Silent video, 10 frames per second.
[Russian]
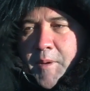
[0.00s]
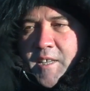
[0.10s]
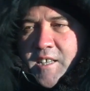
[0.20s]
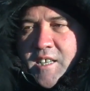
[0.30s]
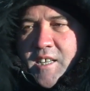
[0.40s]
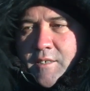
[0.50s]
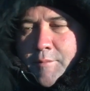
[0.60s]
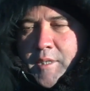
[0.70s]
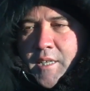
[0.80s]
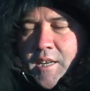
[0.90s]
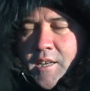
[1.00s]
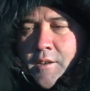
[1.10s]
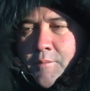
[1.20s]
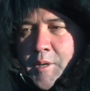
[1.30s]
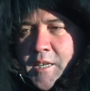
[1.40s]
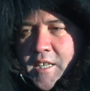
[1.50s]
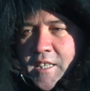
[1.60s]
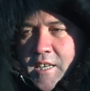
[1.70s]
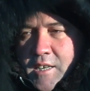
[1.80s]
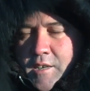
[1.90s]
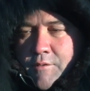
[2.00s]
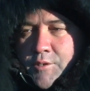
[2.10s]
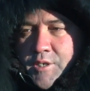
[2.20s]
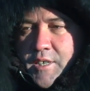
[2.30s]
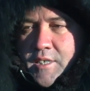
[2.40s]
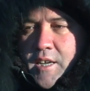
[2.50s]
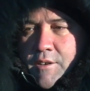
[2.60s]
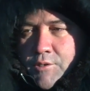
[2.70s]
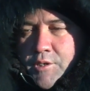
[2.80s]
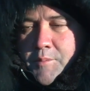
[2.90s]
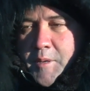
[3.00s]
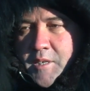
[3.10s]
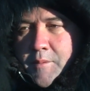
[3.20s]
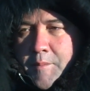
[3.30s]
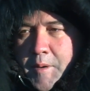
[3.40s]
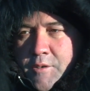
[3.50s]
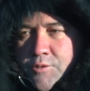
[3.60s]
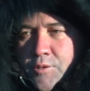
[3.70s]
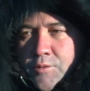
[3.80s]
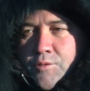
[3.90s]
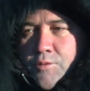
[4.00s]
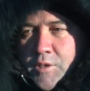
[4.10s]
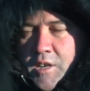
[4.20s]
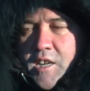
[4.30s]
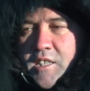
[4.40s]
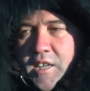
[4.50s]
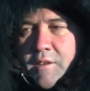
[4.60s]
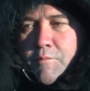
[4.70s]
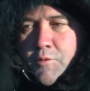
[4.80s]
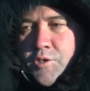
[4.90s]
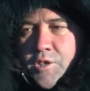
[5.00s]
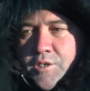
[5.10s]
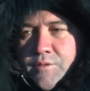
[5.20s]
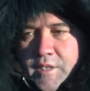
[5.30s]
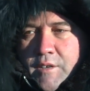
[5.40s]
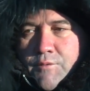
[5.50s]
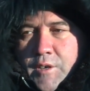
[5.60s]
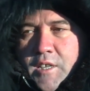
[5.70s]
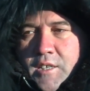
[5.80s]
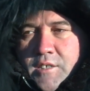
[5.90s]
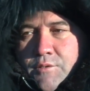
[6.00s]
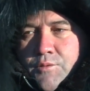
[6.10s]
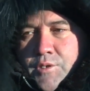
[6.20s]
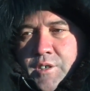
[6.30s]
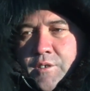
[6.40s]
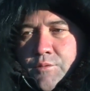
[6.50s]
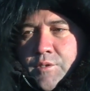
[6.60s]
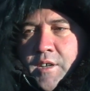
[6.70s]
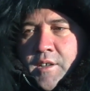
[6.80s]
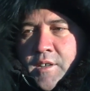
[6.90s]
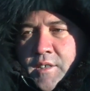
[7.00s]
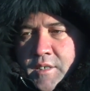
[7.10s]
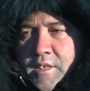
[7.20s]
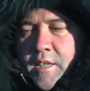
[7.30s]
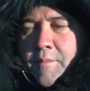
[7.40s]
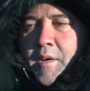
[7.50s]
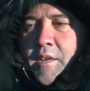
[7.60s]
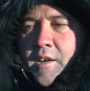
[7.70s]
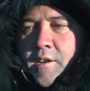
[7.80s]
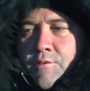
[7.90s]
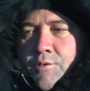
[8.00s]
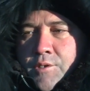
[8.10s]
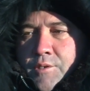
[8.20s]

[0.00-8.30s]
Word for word: подошли, смотрели, благодарили, вот сказали, вот спасибо большое. Сколько лет они мучились, вода уходила с озера туда, на дома, на огород.